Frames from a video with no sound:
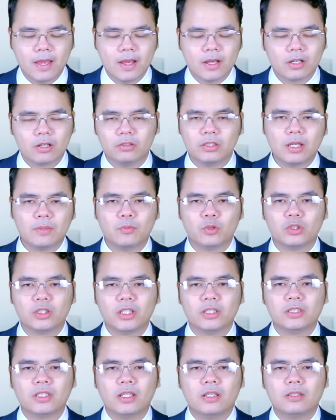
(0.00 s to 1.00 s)
Có thêm một
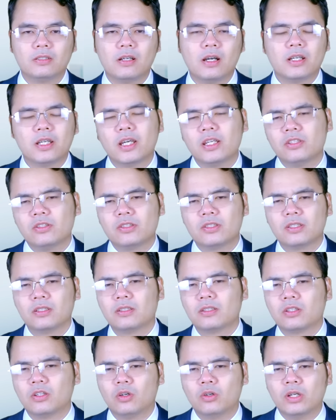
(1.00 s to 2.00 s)
tình tiết nữa khiến cho
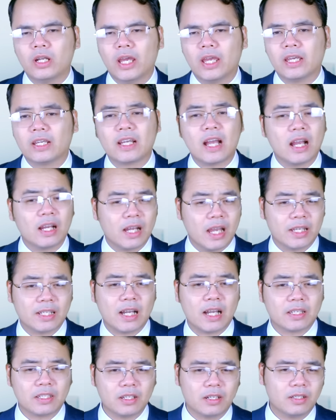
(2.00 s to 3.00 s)
sự cố này càng ngày
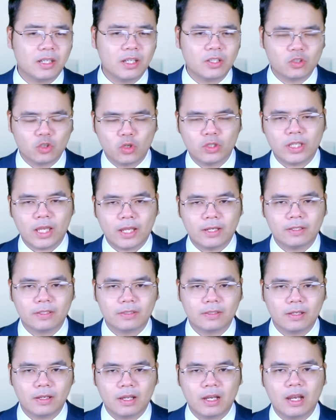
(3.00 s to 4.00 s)
càng trở nên rối ren
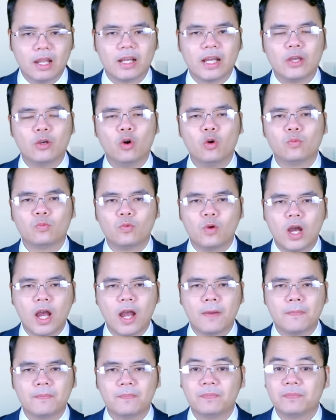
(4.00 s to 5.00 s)
là ngày hôm
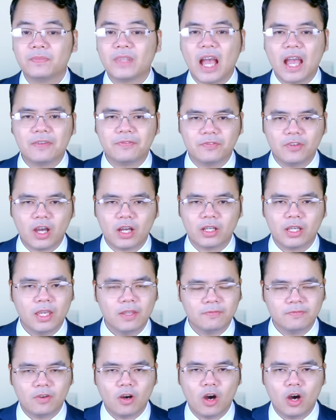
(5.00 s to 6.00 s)
qua, đài Frank
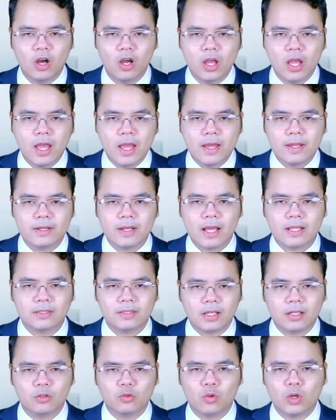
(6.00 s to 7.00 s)
Info đã
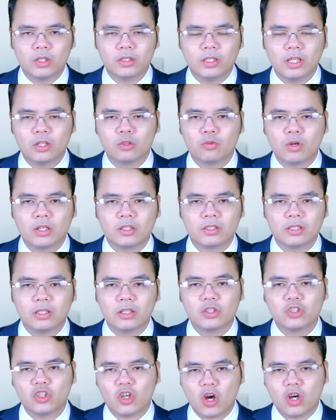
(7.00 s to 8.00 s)
dẫn nguồn tin quân
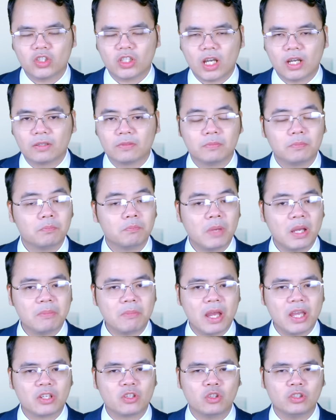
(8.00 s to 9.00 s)
sự cho rằng máy
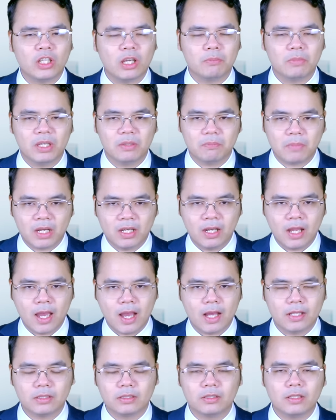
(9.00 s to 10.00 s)
bay có thể bị bắn
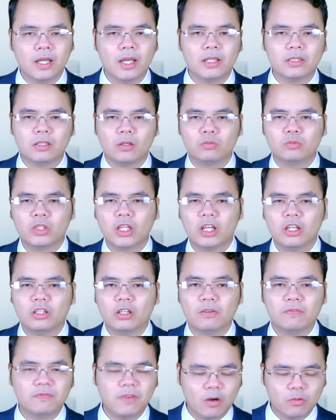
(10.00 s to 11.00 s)
hạ từ hệ thống tên lửa
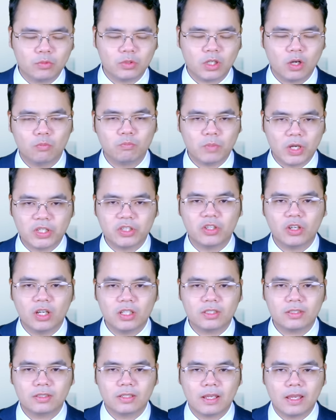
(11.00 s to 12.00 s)
phòng không Patriot
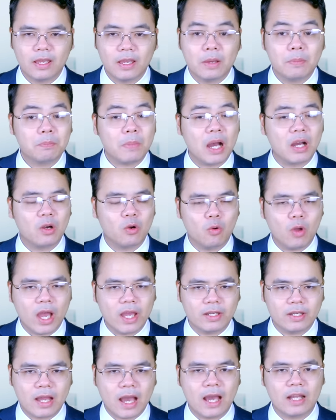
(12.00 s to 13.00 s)
bằng
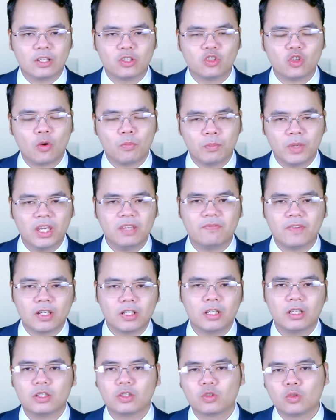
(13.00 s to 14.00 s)
loại đạn do Mỹ và
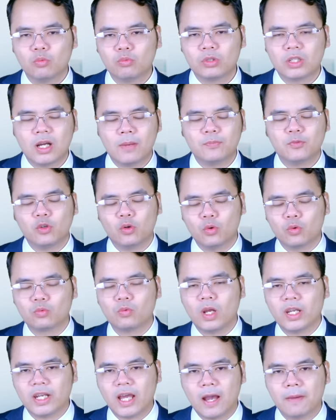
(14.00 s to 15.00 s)
Đức cung cấp cho
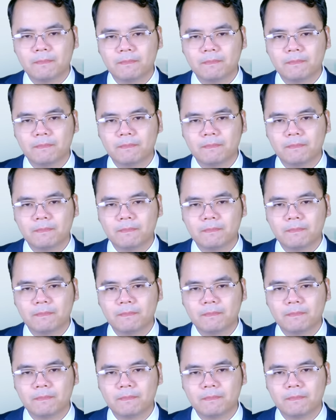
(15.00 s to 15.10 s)
Ukraine.